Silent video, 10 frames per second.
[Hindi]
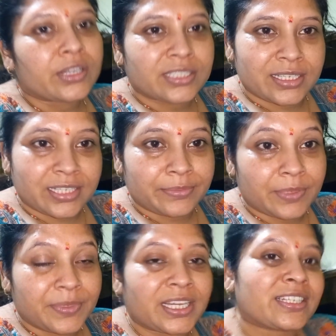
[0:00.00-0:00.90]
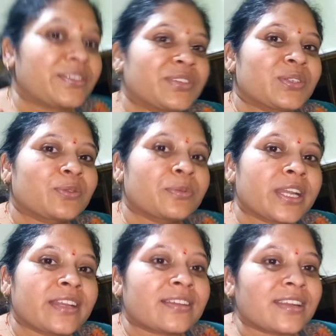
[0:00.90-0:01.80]
और इसी के साथ मैं अपने आज के वीडियो को भी
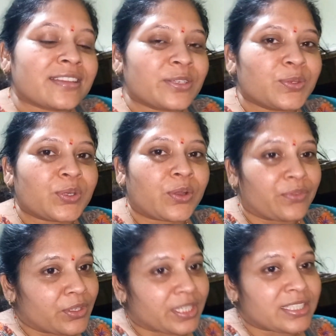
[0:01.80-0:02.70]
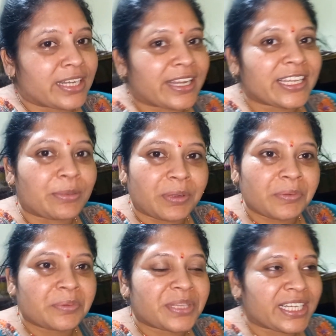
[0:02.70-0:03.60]
एंड करती हूँ और वीडियो कैसा लगा ये
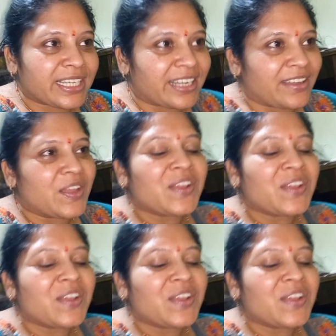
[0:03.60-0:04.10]
कमेंट में बताइएगा